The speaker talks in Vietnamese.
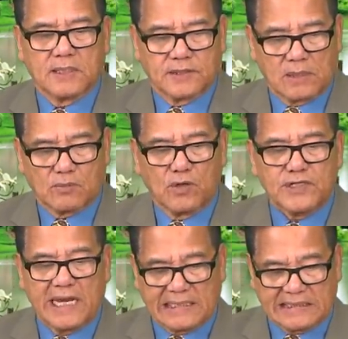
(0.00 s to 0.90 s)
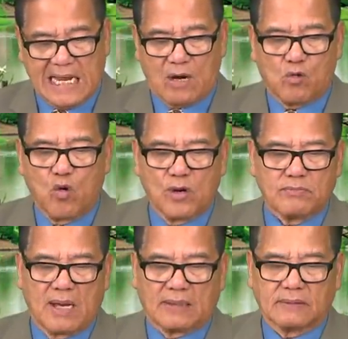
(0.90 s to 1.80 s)
Trong đó nhận dạng
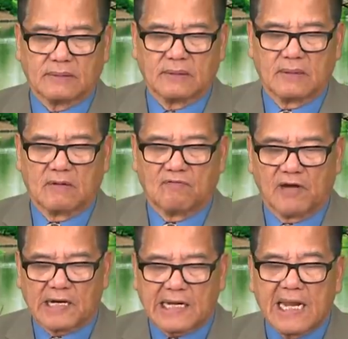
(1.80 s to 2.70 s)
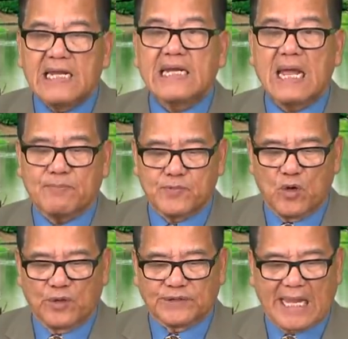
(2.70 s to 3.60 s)
khuôn mặt và cấy ghép
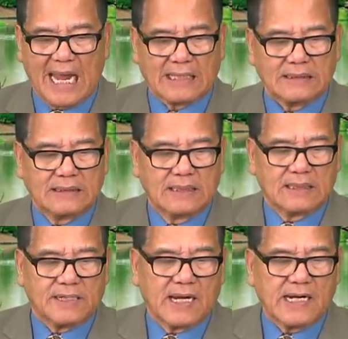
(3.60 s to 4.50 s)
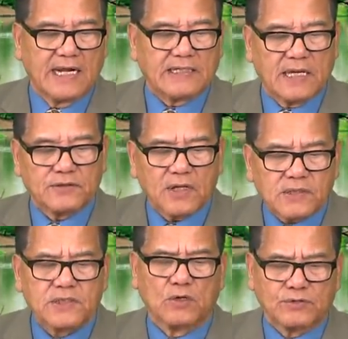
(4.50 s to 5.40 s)
nội tạng đã gây ra
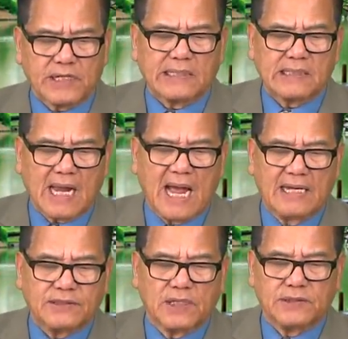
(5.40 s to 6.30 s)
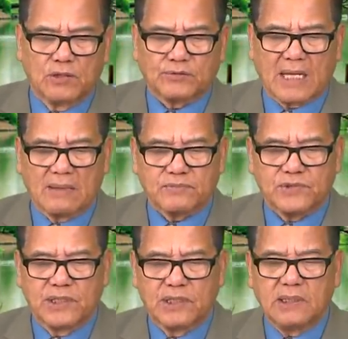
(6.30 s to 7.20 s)
rất nhiều tranh cãi trên nhiều tạp
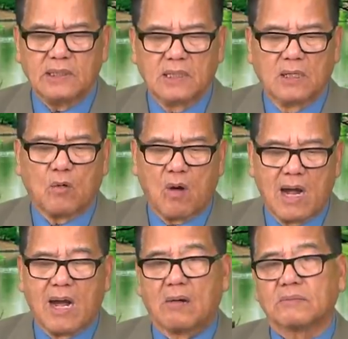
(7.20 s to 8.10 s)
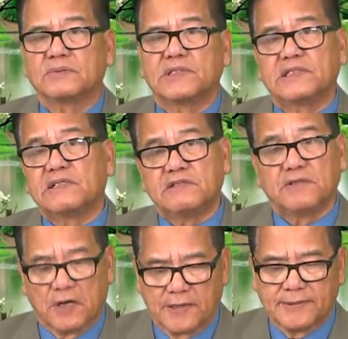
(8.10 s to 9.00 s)
chí khoa học trên thế
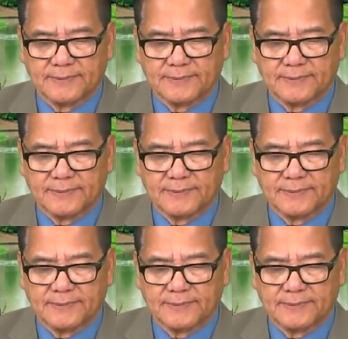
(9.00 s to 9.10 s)
giới.